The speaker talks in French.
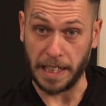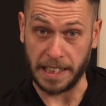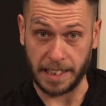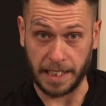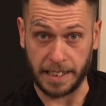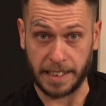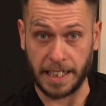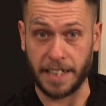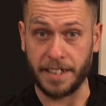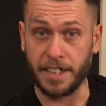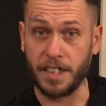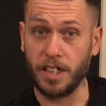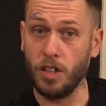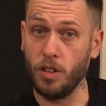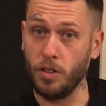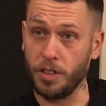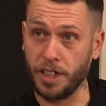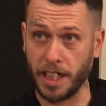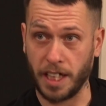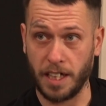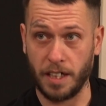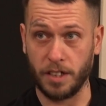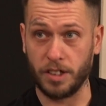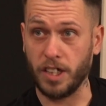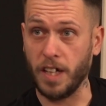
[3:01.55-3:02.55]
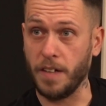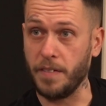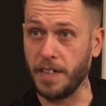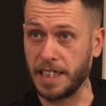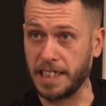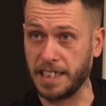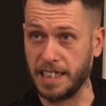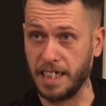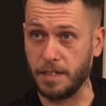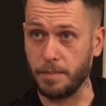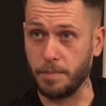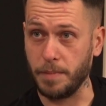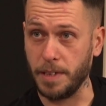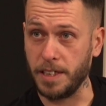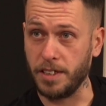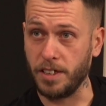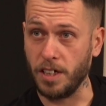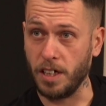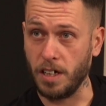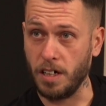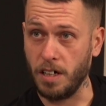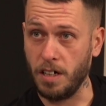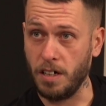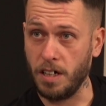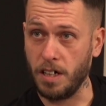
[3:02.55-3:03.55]
cette année, là, on est rendu avec 7000
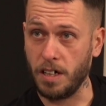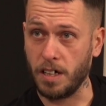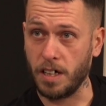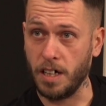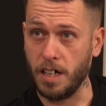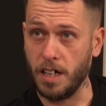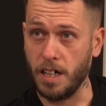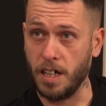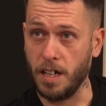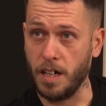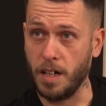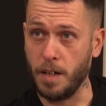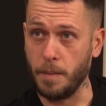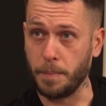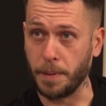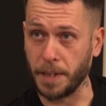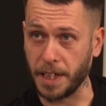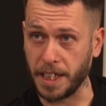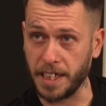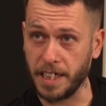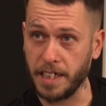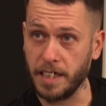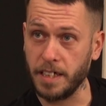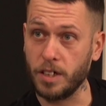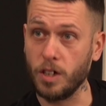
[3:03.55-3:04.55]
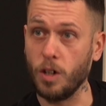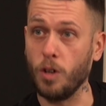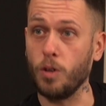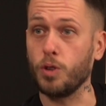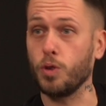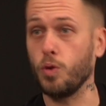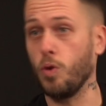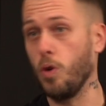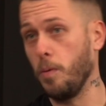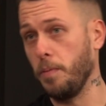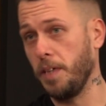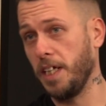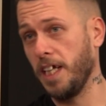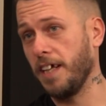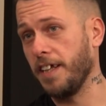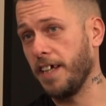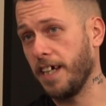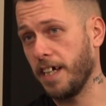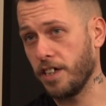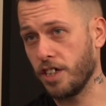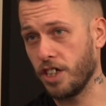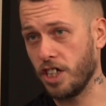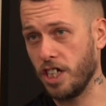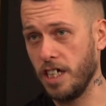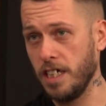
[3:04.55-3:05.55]
en prix, dont 3000 en
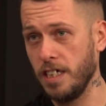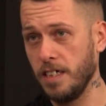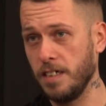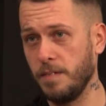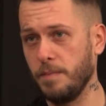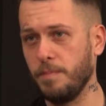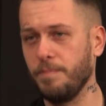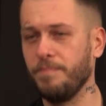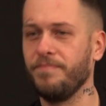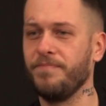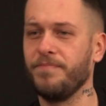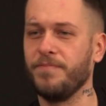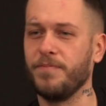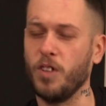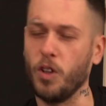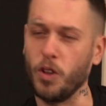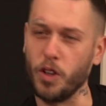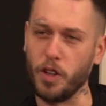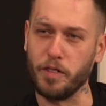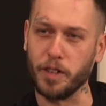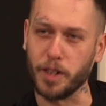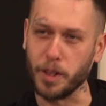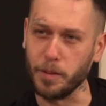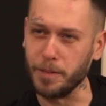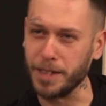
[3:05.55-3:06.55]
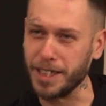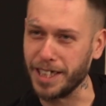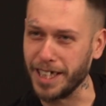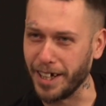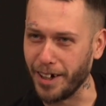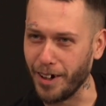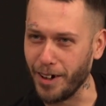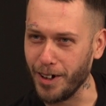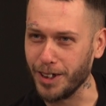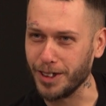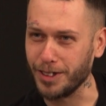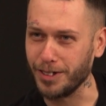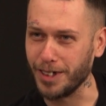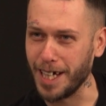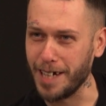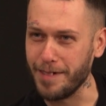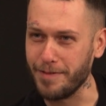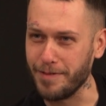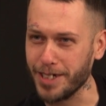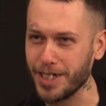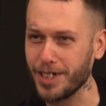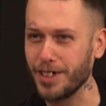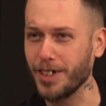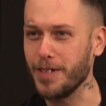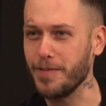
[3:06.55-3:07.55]
argent. On a oh. fait une petite erreur sur
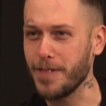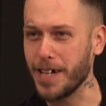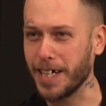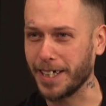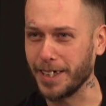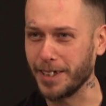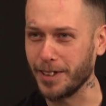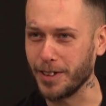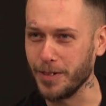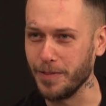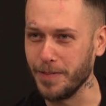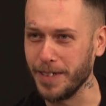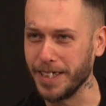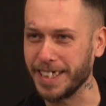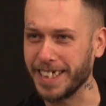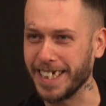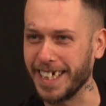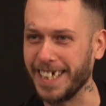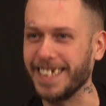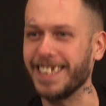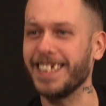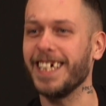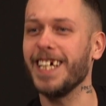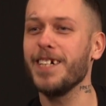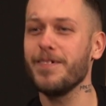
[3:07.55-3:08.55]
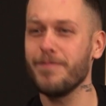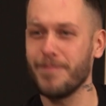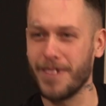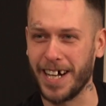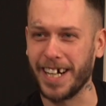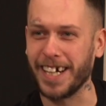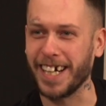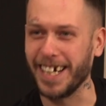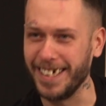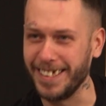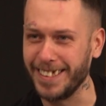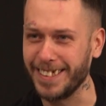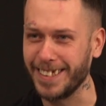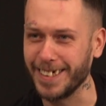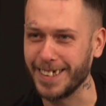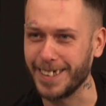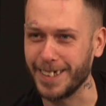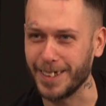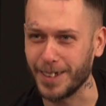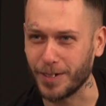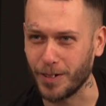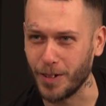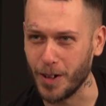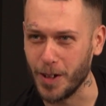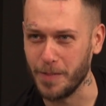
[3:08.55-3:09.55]
l'affiche, on a marqué 2500, mais en réalité,
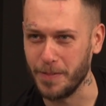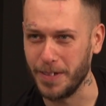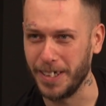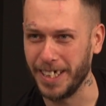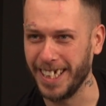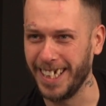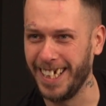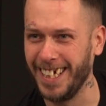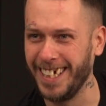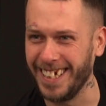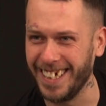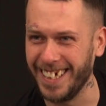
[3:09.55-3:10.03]
c'est 3000. Ah, OK!